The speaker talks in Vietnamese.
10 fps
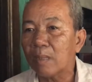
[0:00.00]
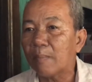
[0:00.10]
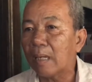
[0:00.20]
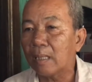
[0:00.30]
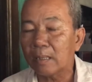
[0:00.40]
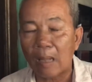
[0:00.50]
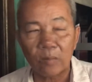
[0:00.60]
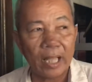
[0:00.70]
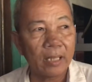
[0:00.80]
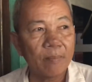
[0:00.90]
mà đầu
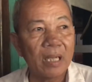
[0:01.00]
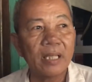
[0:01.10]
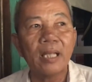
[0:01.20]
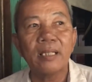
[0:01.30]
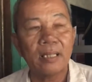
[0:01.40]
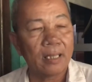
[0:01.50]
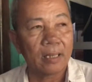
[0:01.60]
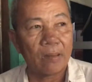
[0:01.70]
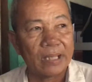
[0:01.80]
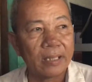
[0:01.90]
tiên mới chết đó là
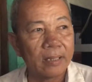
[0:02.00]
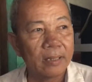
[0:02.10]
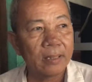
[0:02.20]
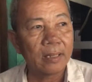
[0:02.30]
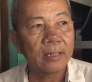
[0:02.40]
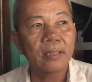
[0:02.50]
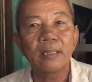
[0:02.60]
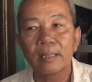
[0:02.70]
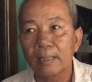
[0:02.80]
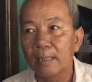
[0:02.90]
rồi đó cái đó
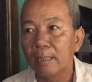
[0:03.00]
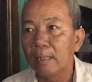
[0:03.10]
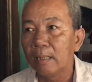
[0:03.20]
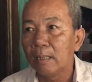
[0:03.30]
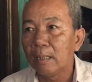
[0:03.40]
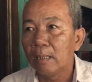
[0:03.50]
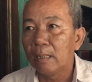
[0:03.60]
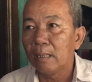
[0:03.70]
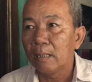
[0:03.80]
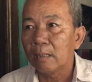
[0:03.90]
bây giờ nó gần giống như cái
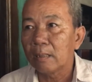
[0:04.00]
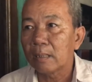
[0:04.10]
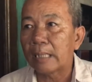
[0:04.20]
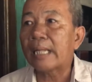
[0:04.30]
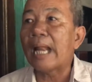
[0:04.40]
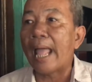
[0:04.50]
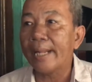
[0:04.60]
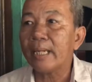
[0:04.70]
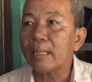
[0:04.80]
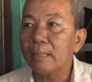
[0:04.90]
lệ thì cái
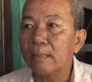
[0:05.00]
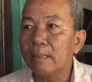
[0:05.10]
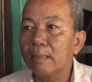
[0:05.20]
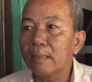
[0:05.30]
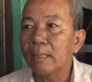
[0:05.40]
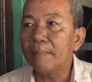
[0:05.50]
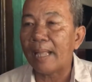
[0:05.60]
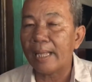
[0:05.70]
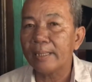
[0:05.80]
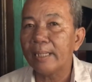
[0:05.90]
lệ đó
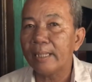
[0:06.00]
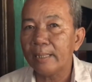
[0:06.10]
mẹ vậy đi